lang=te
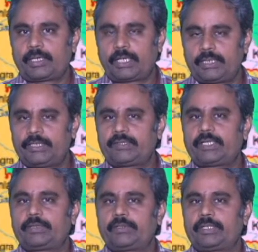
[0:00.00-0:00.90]
అన్ని
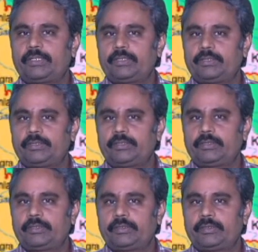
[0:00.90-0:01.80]
దేశాలతోటి
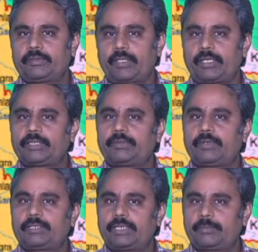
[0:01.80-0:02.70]
సరిహద్దు
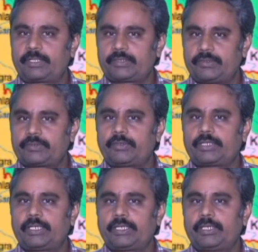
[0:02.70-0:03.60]
వివాదాలను
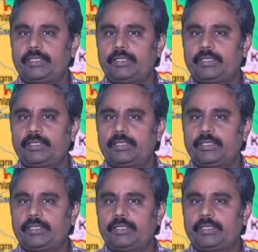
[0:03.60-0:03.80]
పరిష్కరించుకోవటానికి